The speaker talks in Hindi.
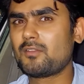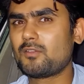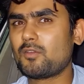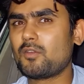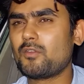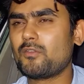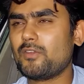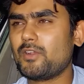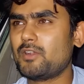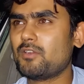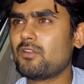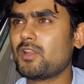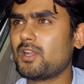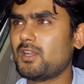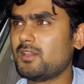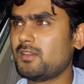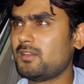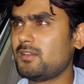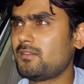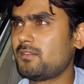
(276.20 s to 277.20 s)
शॉर्ट वीडियो
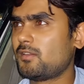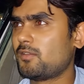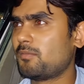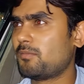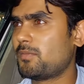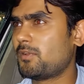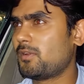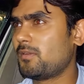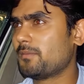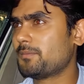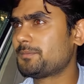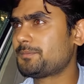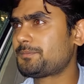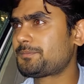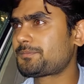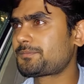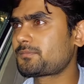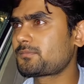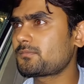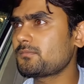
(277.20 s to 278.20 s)
डाली थी इसके ऊपर
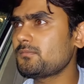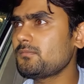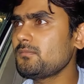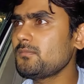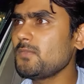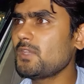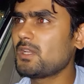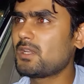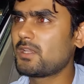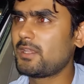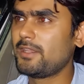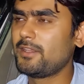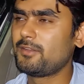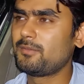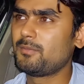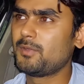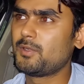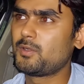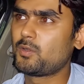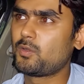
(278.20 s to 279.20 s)
कि
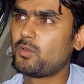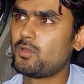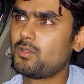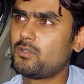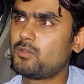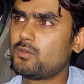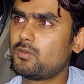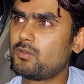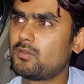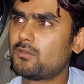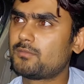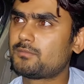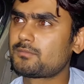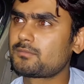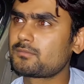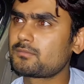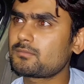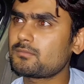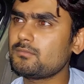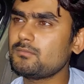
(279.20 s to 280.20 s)
इसमें टोल जुड़
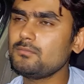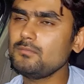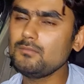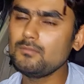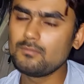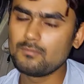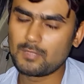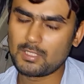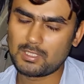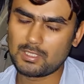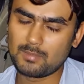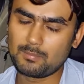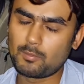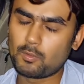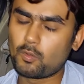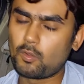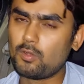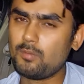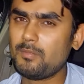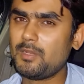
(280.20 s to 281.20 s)
मतलब
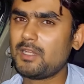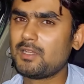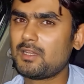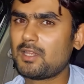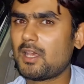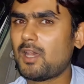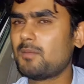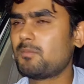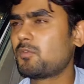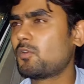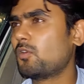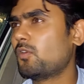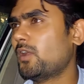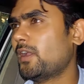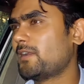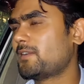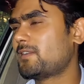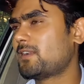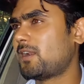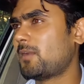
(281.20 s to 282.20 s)
टोल मिलता आपको
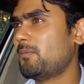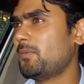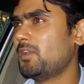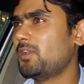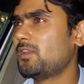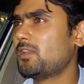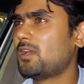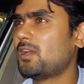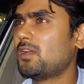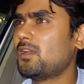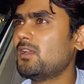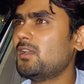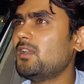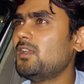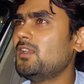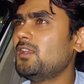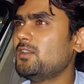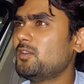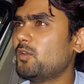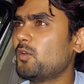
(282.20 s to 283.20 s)
एक्स्ट्रा मिलता
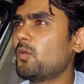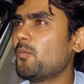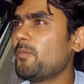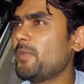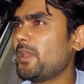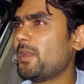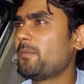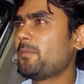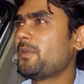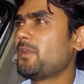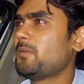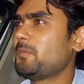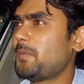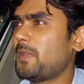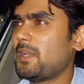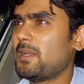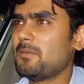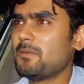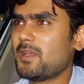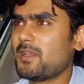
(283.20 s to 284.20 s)
देखो मेरे पास
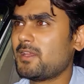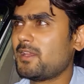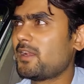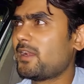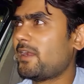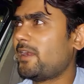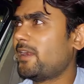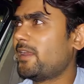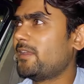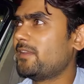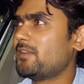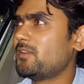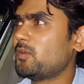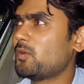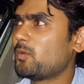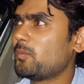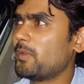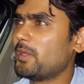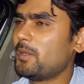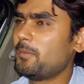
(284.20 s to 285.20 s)
पहली बार ये राइड आई थी
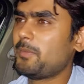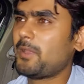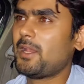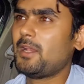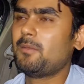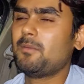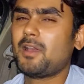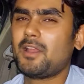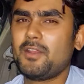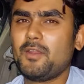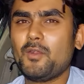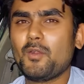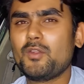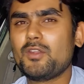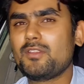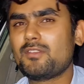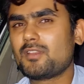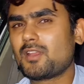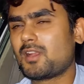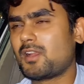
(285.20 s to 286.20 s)
और मैंने पहली बार ही
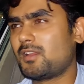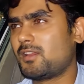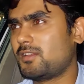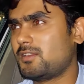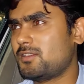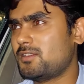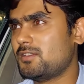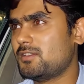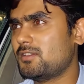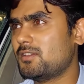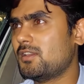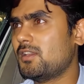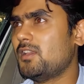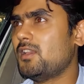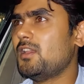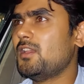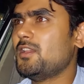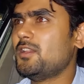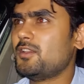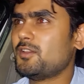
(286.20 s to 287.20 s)
नोटिस करा था चीज़
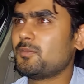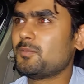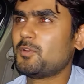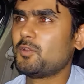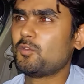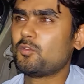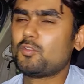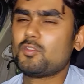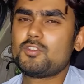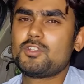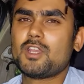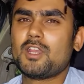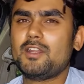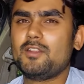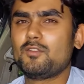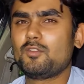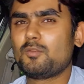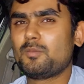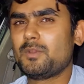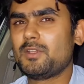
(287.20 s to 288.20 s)
इसमें दो
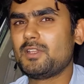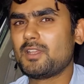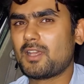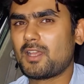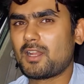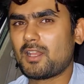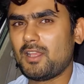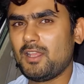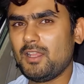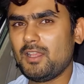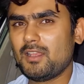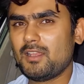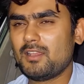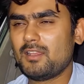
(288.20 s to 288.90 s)
सौ दिखा रहा है